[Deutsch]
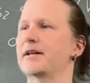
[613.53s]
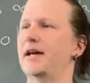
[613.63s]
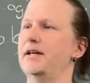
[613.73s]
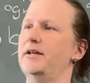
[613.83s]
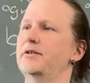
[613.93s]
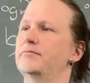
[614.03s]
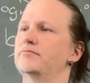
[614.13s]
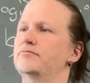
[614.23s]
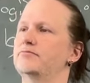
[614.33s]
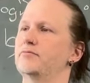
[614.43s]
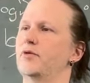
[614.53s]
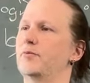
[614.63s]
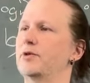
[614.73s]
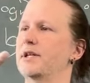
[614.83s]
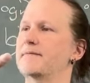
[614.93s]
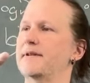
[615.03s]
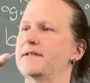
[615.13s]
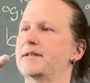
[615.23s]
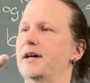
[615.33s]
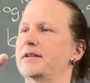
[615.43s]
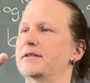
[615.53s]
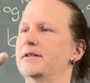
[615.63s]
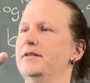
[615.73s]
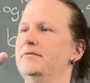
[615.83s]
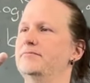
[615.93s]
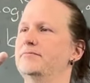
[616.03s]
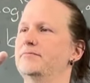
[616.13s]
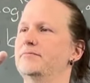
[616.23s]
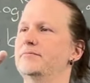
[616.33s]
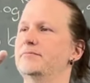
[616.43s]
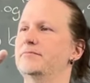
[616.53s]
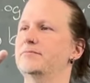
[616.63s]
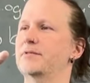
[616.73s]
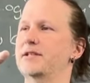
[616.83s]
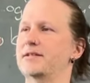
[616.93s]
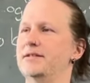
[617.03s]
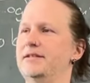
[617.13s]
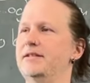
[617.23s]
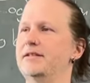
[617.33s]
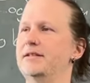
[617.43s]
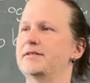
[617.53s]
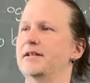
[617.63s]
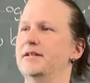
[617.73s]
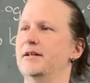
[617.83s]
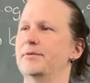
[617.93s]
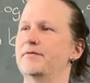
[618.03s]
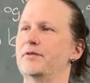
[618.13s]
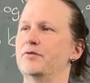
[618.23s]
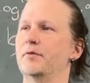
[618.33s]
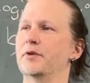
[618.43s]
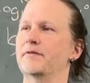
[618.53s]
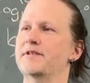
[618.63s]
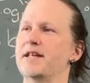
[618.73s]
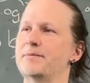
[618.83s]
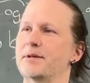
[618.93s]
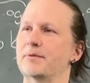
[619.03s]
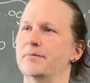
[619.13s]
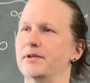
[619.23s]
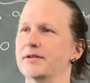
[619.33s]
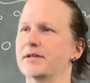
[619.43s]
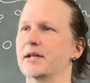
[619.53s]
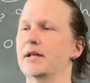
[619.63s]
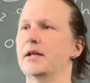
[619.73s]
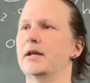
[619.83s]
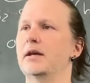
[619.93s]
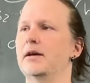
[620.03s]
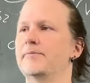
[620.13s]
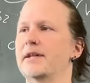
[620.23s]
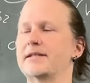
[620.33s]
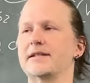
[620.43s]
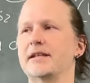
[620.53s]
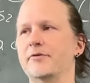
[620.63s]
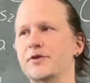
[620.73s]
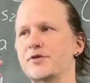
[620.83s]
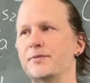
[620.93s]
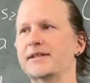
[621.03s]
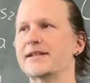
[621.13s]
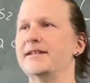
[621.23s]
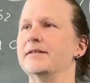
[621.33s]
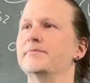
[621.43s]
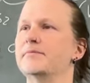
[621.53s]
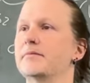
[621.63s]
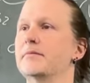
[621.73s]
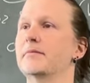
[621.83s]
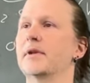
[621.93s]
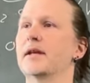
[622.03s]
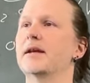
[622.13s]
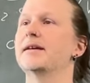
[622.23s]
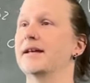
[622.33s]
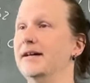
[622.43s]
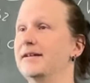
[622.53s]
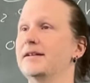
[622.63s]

Dreieck um 120 Grad drehen. Das ist nicht die Identität, aber die Figur wurde auf sich selbst abgebildet. Das ist die Idee von Symmetrie. Hm? Ja?